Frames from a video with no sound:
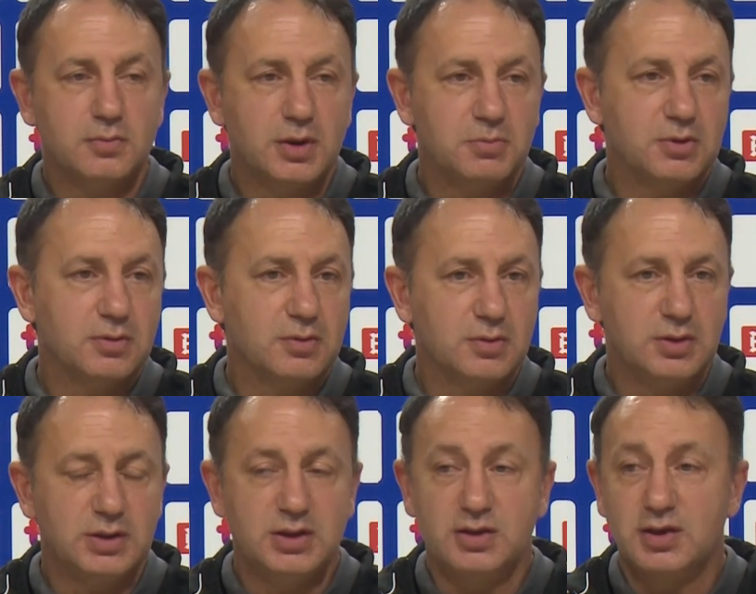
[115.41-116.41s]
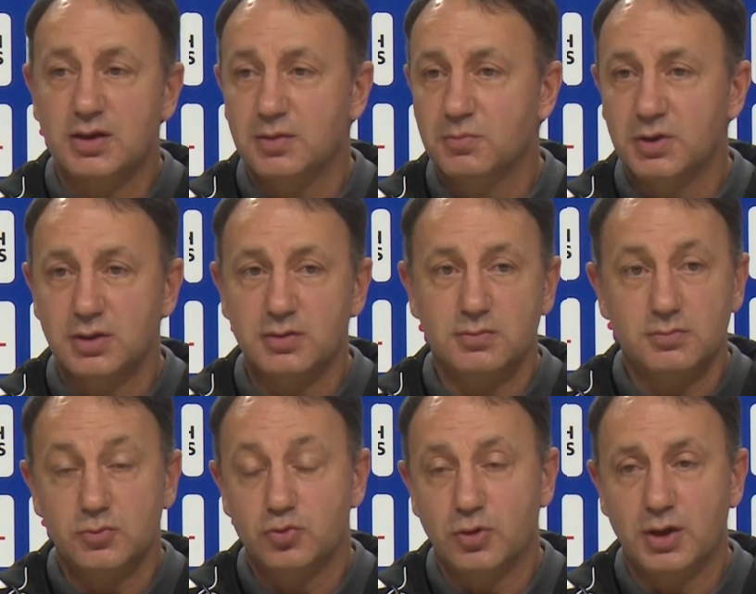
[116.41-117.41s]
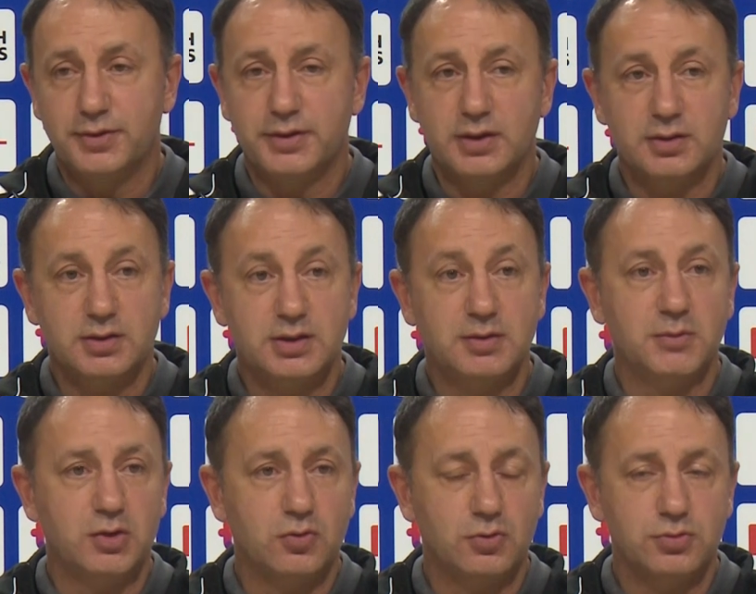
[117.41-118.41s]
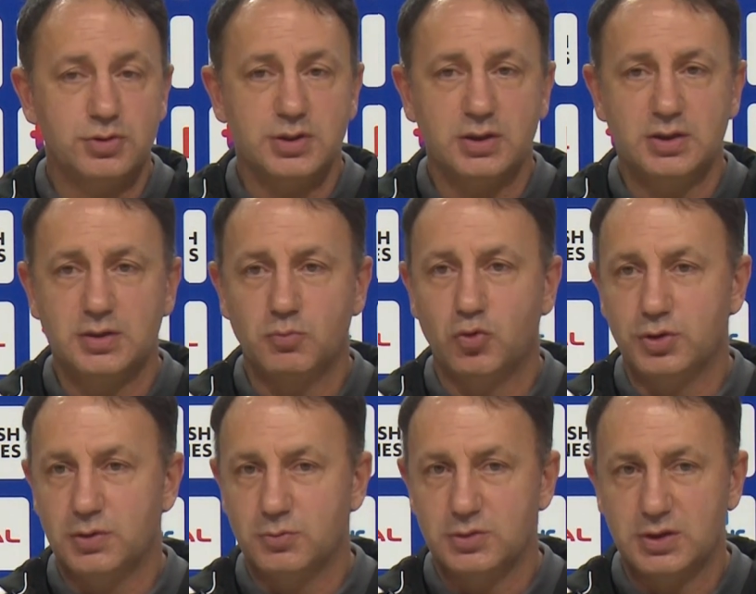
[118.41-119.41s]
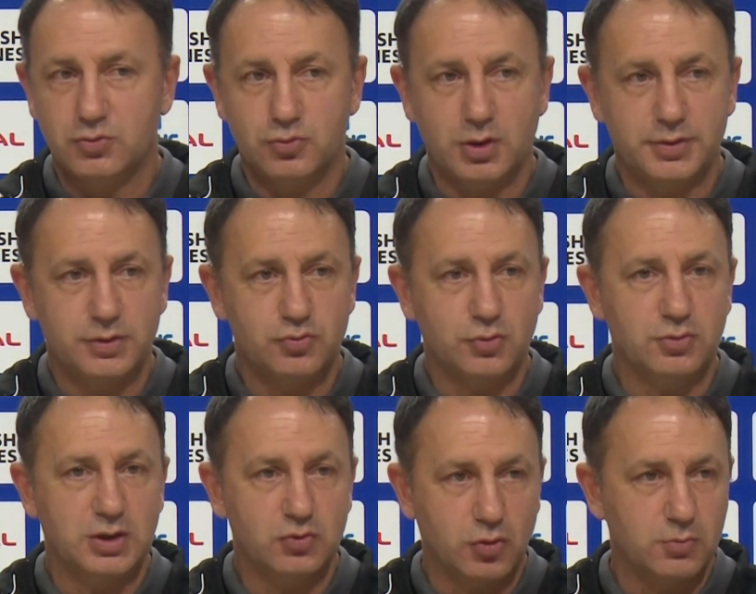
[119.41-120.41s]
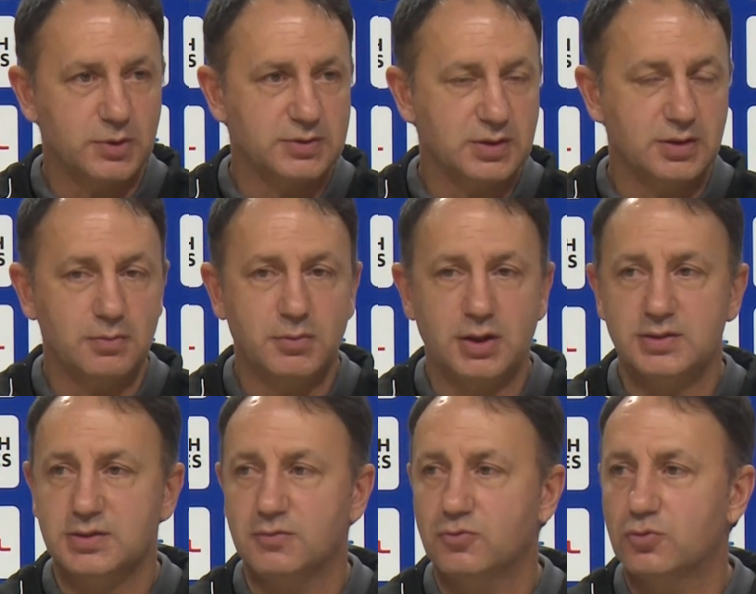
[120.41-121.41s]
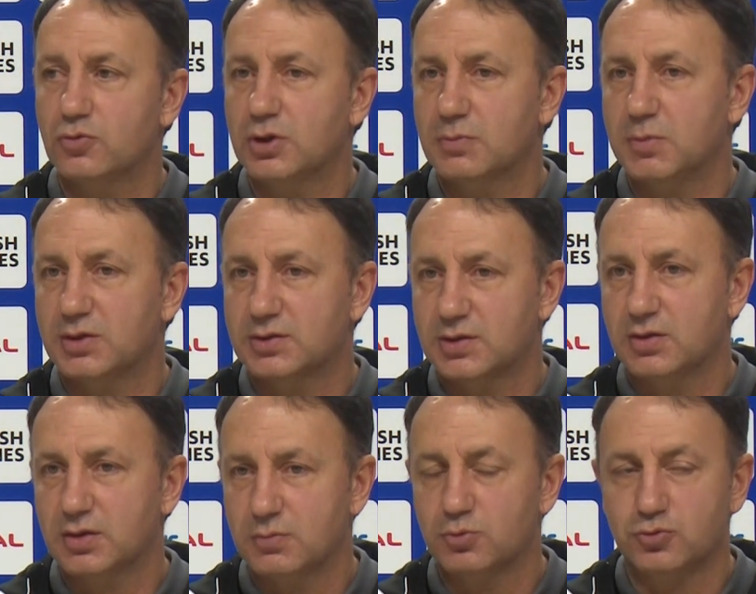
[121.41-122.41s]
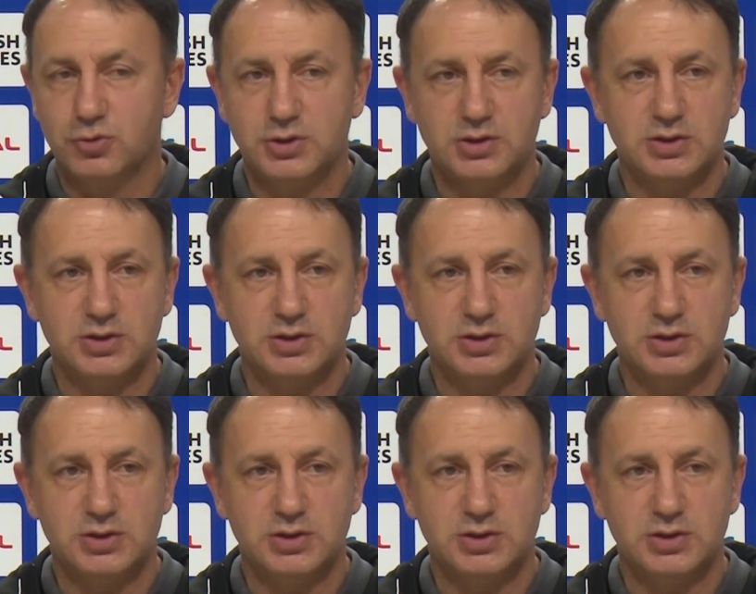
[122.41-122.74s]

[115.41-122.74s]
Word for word: tabii iki takım da şu anda kimler oynayacak, kim oynamayacak şu anda çok net olmasa da maalesef Euroleague maçlarının da bu süreç